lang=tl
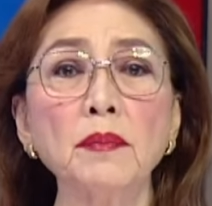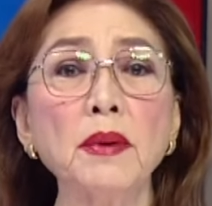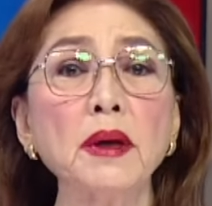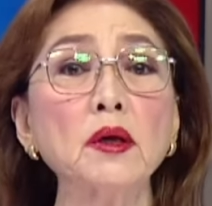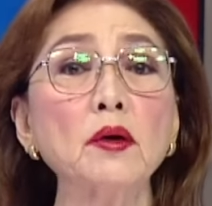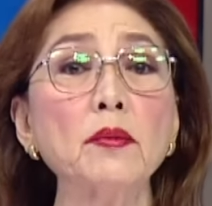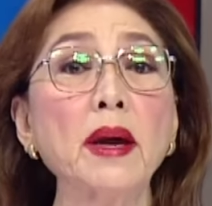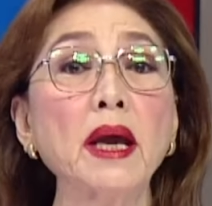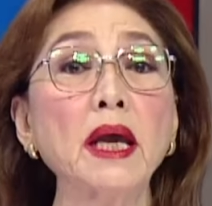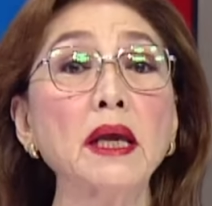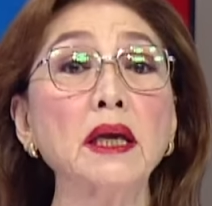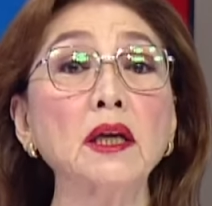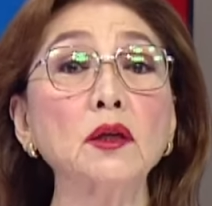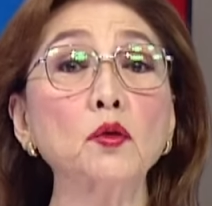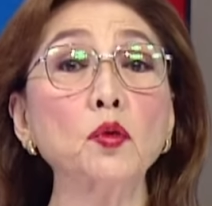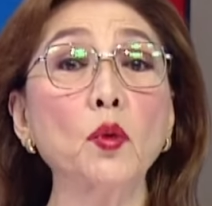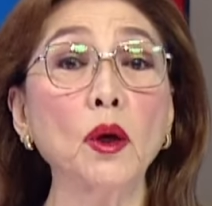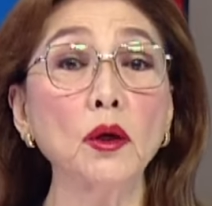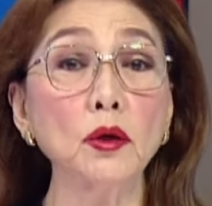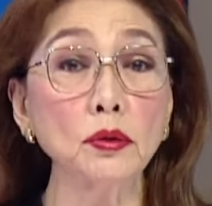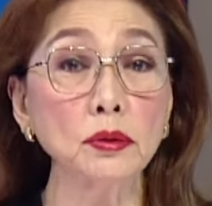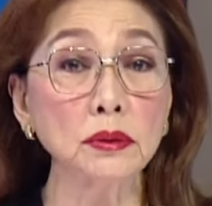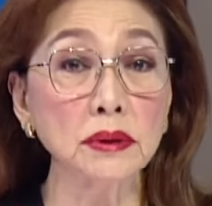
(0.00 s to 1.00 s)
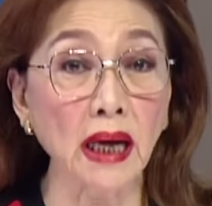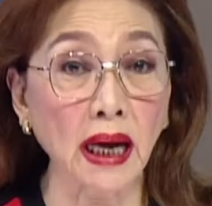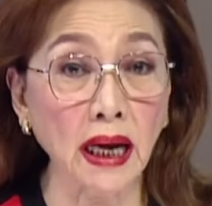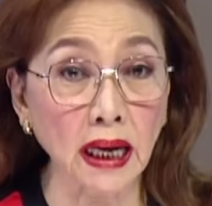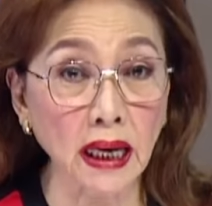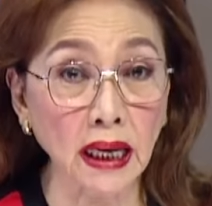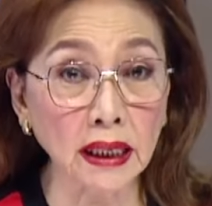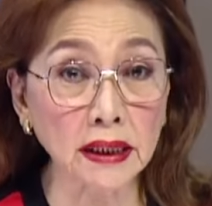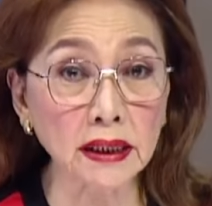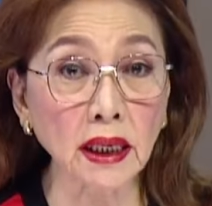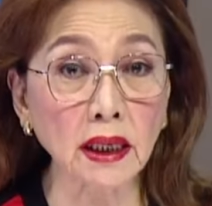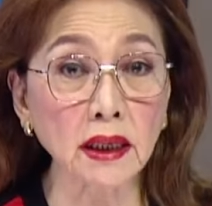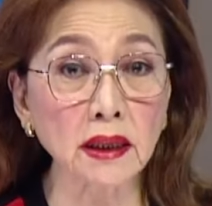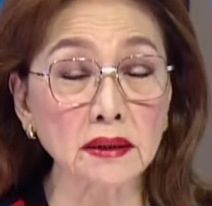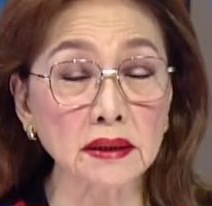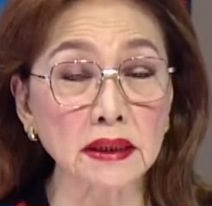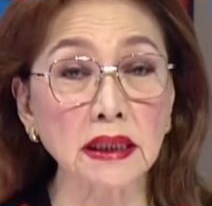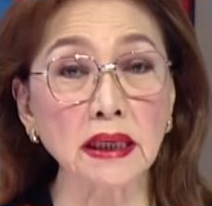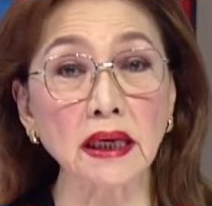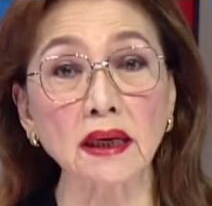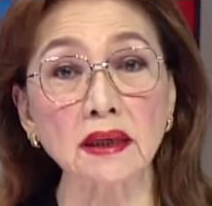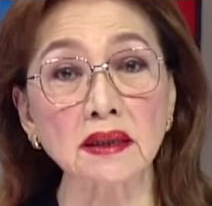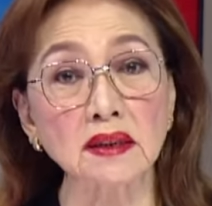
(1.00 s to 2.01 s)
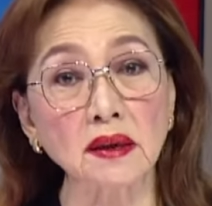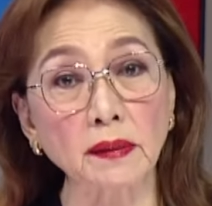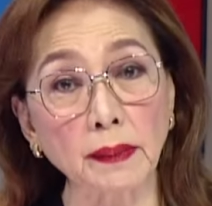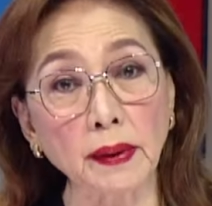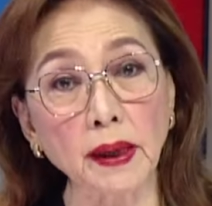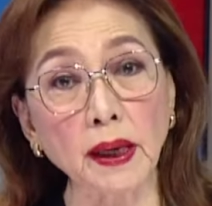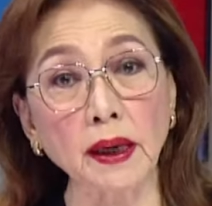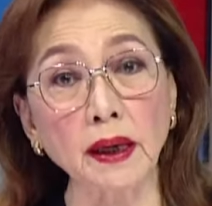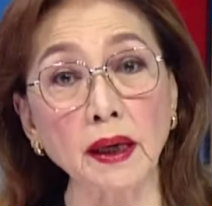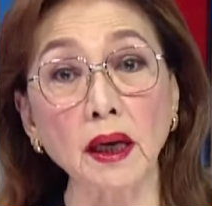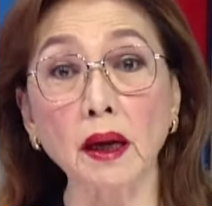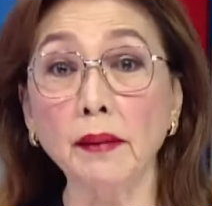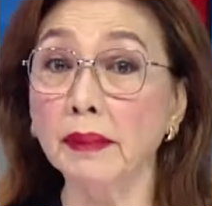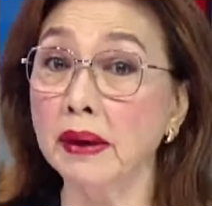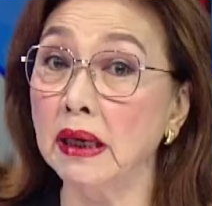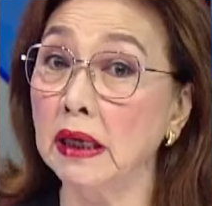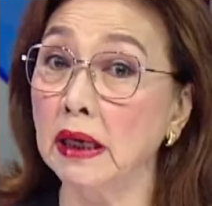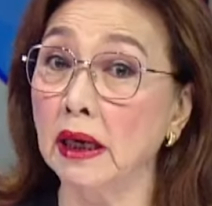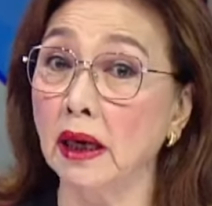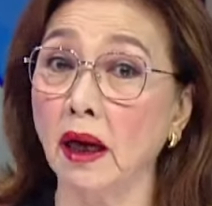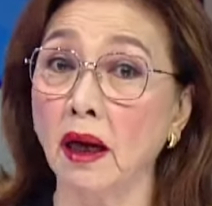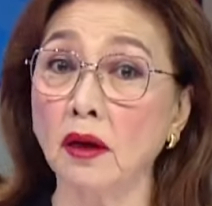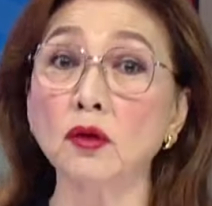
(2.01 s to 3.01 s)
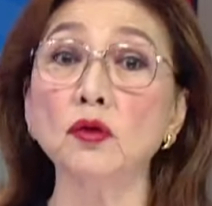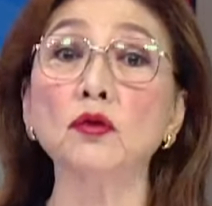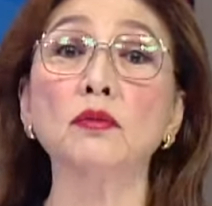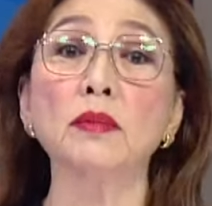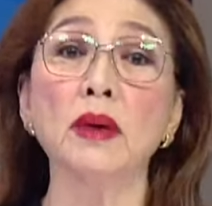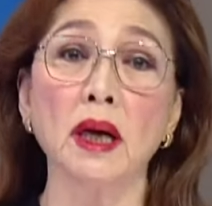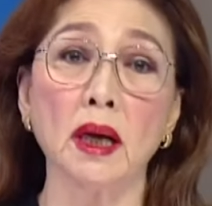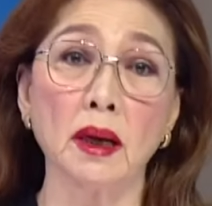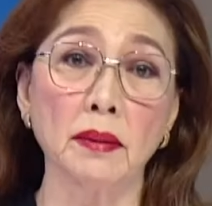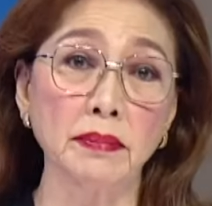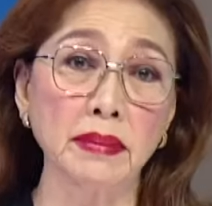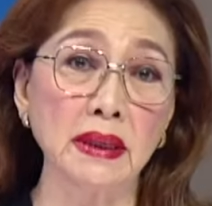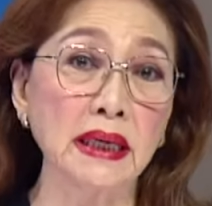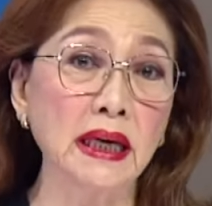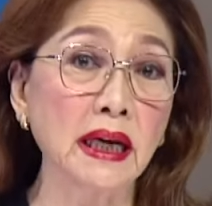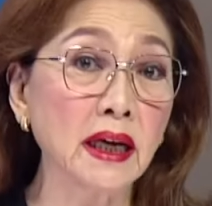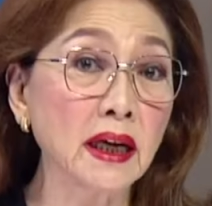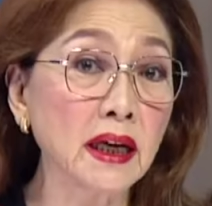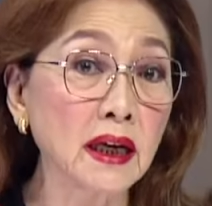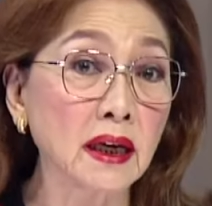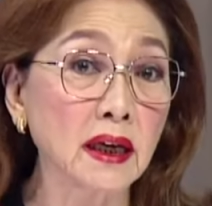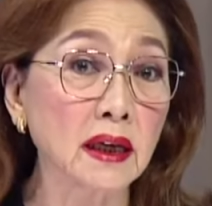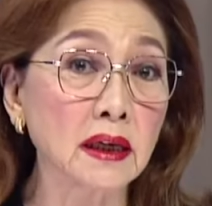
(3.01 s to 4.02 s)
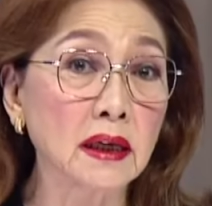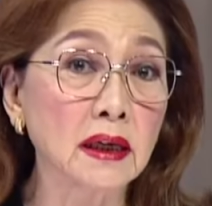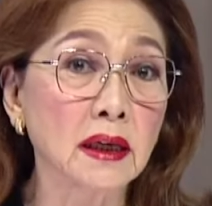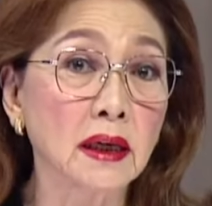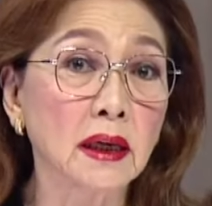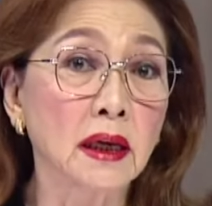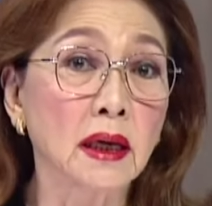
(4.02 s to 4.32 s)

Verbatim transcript: pero mahigit walong daan ang hindi nakasabay, kabilang ay yung mga binaha.